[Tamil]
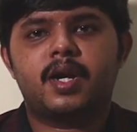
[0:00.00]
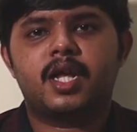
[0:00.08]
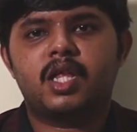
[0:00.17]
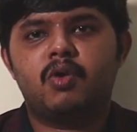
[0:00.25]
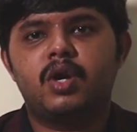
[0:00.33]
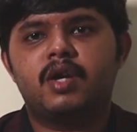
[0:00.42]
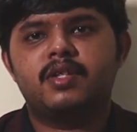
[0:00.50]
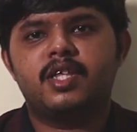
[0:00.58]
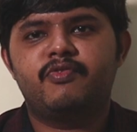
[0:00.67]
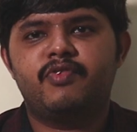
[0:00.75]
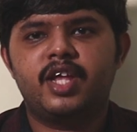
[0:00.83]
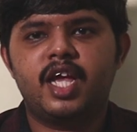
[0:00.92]
பண்ணால் தான் உங்களுக்கு
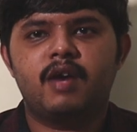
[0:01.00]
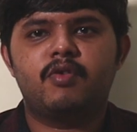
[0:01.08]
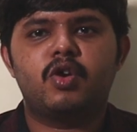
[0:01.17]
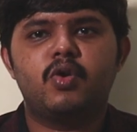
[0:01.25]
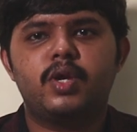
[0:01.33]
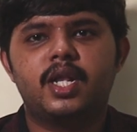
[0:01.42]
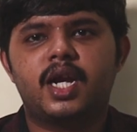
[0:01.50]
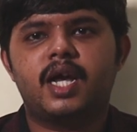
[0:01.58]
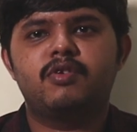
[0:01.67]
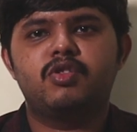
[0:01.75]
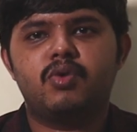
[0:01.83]
வந்து இது ஃப்ரீயாக வரும் இல்லைனா